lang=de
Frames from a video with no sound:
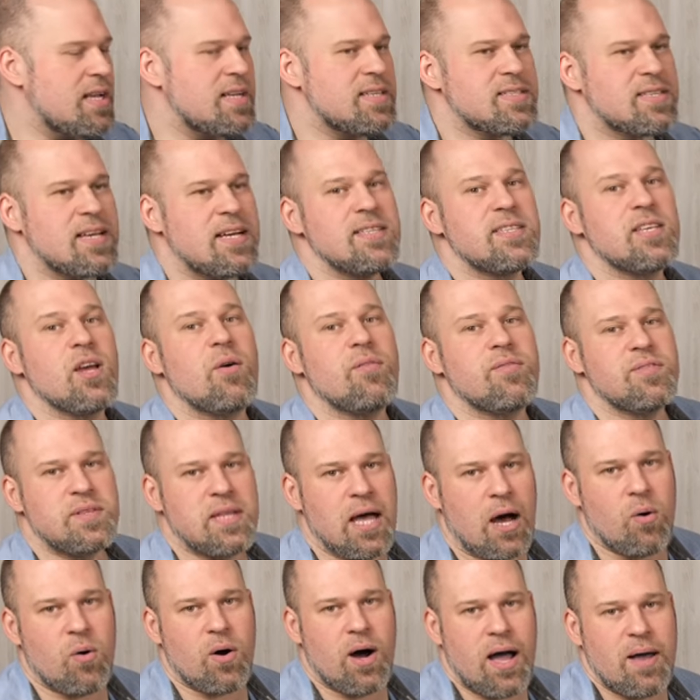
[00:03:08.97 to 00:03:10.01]
seid ihr auf
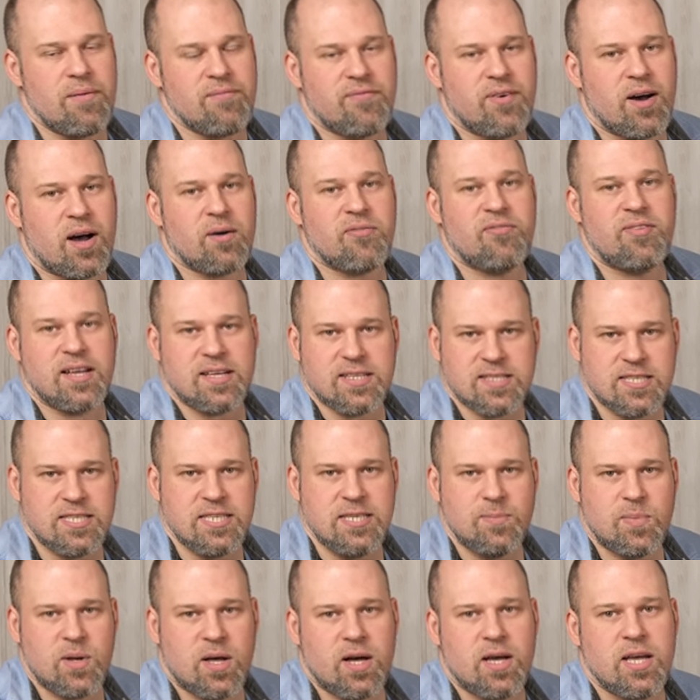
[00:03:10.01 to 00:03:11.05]
Dauer einfach
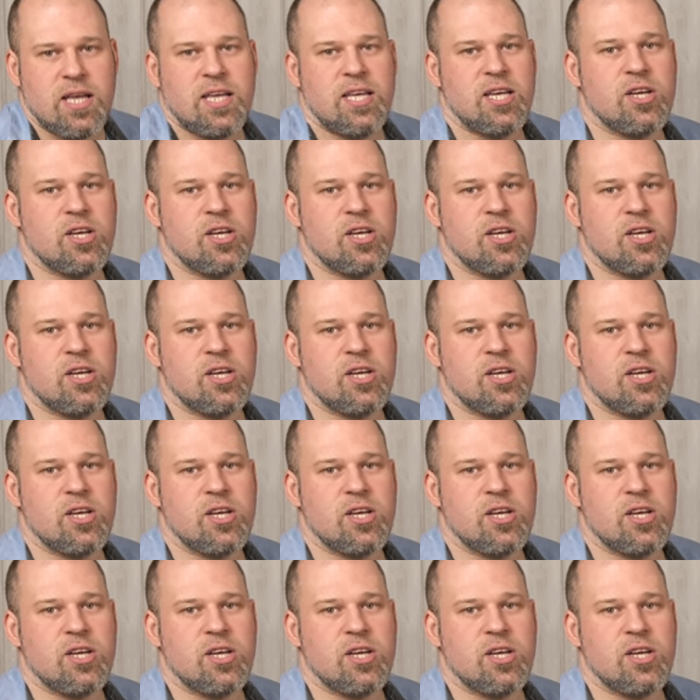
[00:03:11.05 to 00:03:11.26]
flexibler,